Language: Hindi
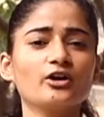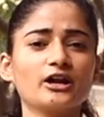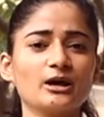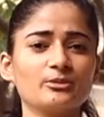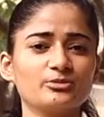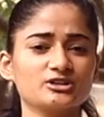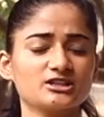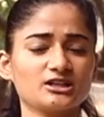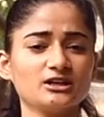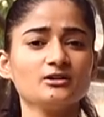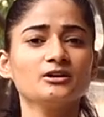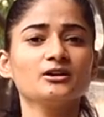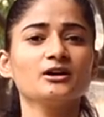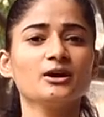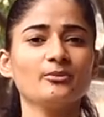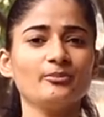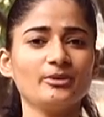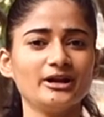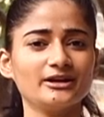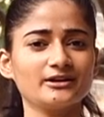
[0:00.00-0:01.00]
और आप इसे
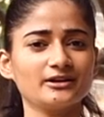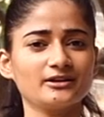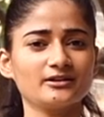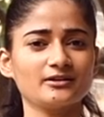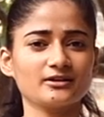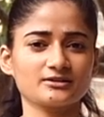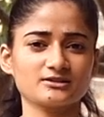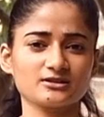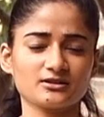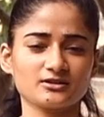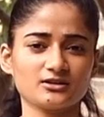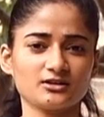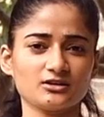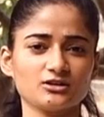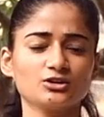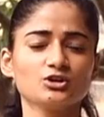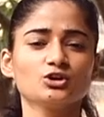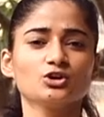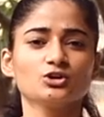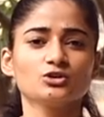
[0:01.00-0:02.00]
मेंटेन रख सकते
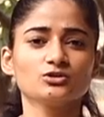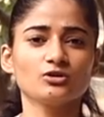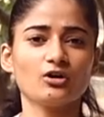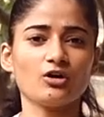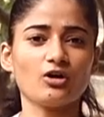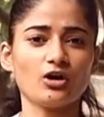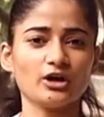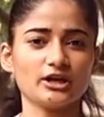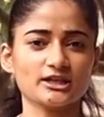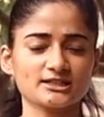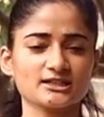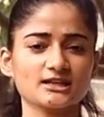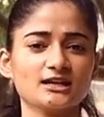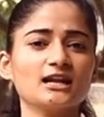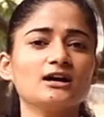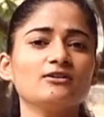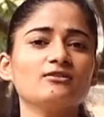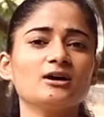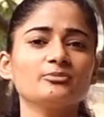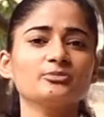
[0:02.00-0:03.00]
हैं
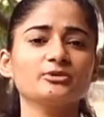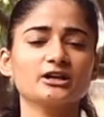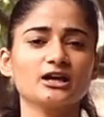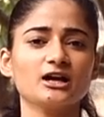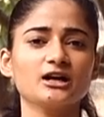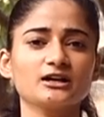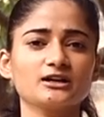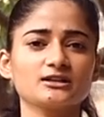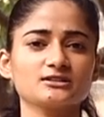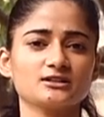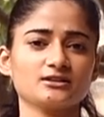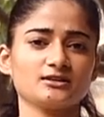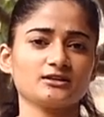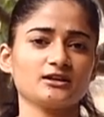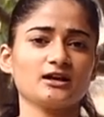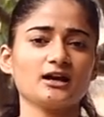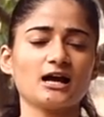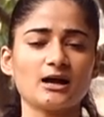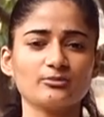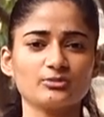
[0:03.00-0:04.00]
इसके अलावा आप क्या कर
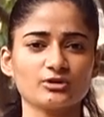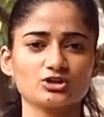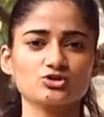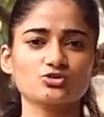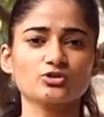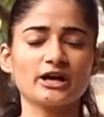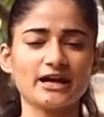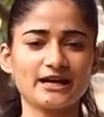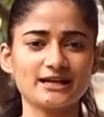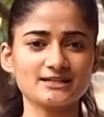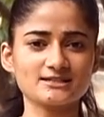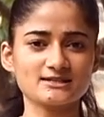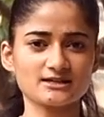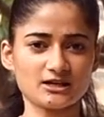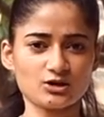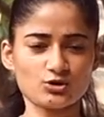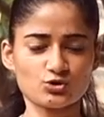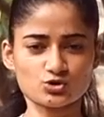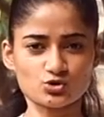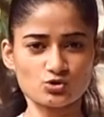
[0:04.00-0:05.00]
सकते हैं आपका जो
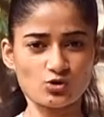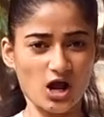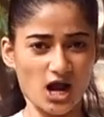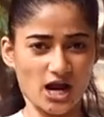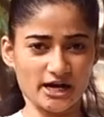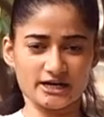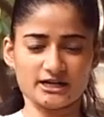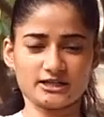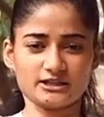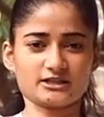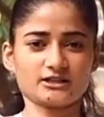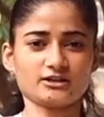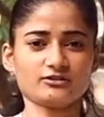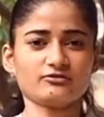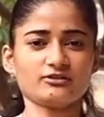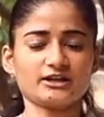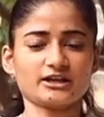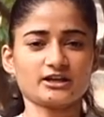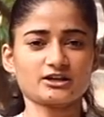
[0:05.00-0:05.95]
हैंड्स है उसको आगे की तरफ